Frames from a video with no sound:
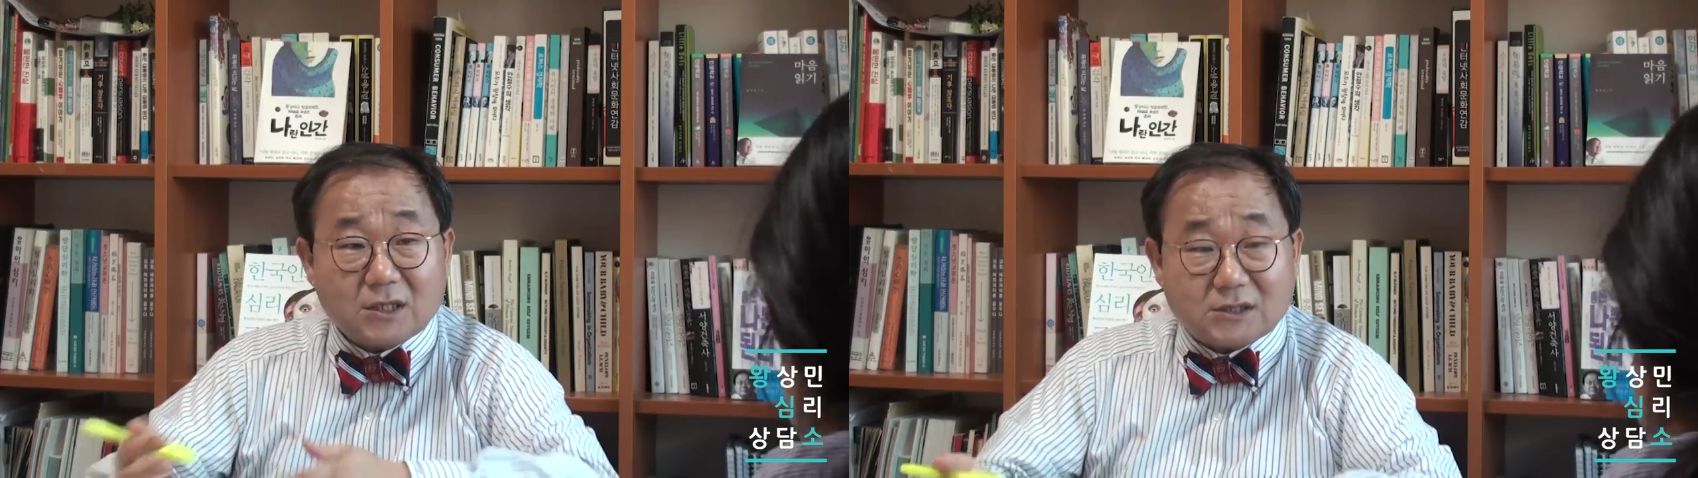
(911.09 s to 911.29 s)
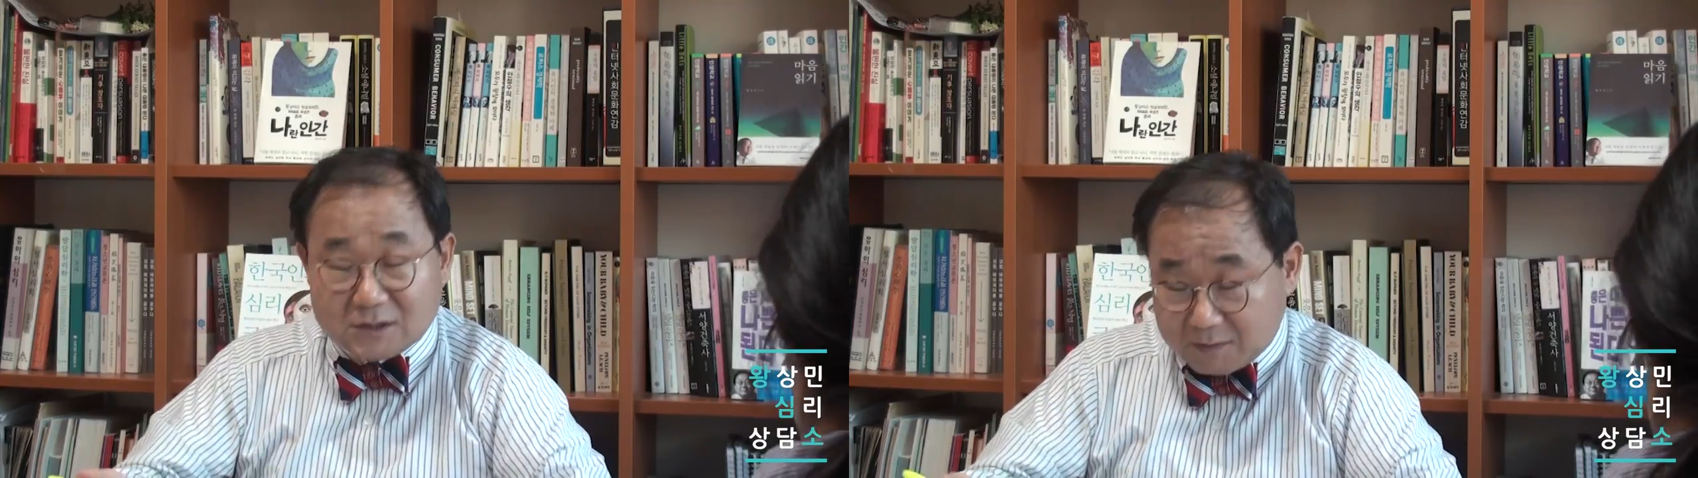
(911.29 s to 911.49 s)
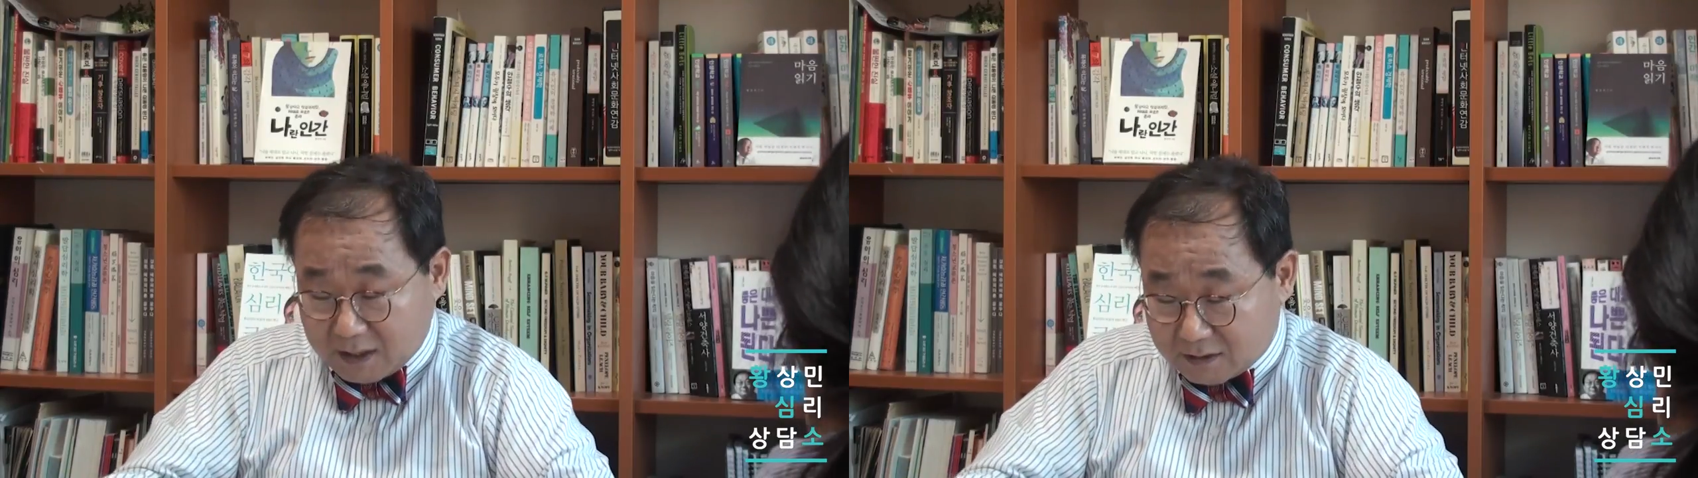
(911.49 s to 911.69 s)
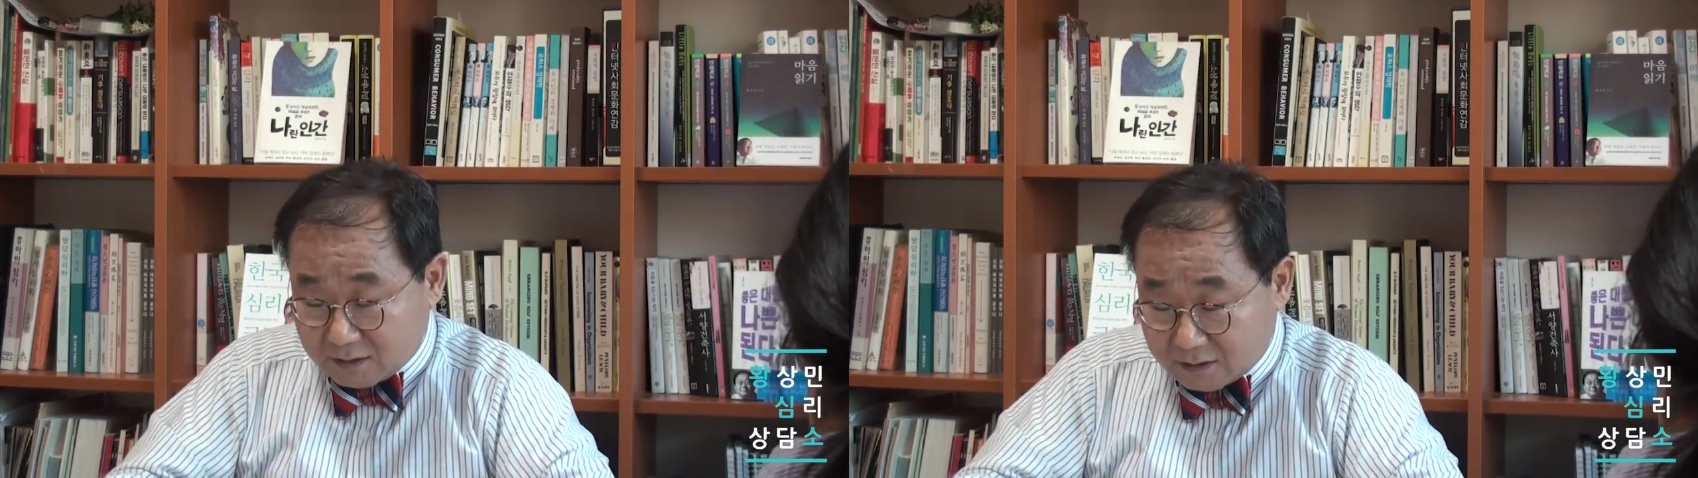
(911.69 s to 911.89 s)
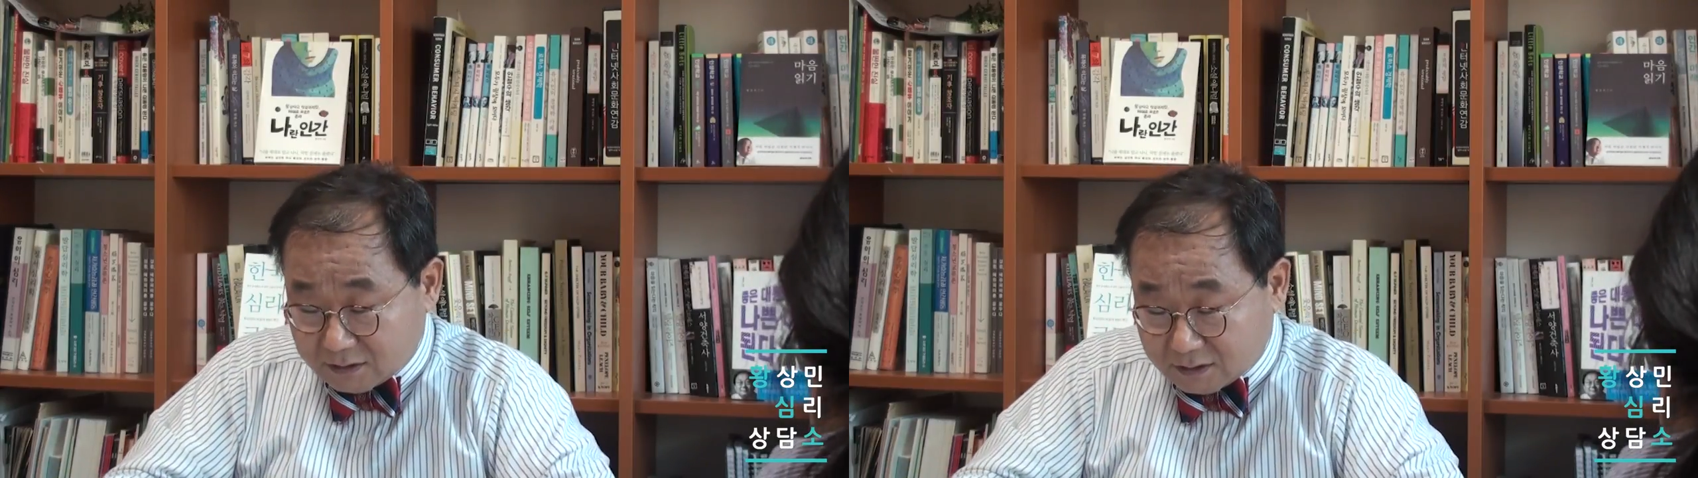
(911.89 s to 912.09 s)

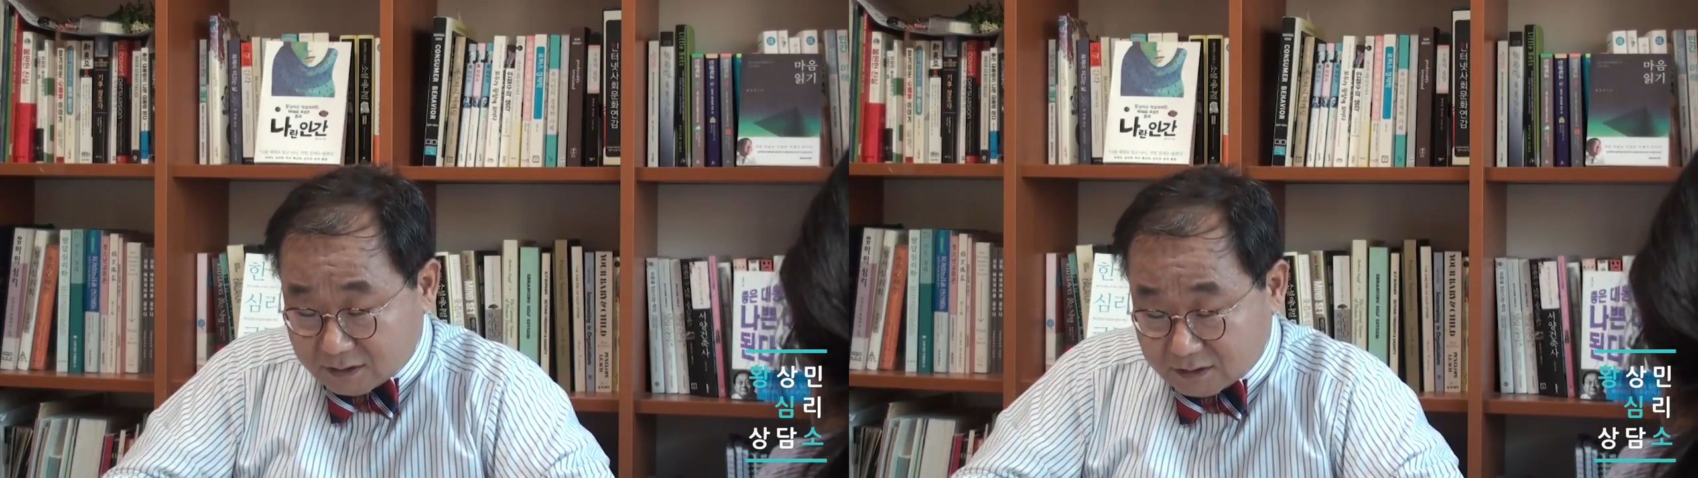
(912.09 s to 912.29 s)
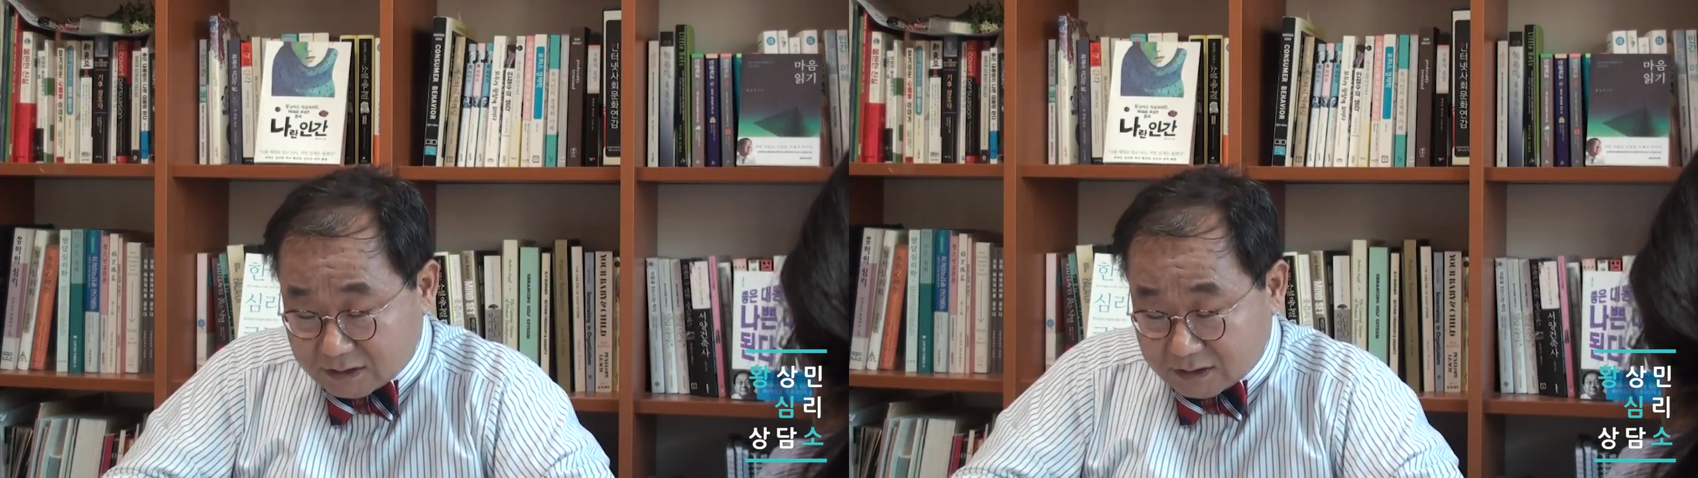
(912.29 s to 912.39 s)
있지만은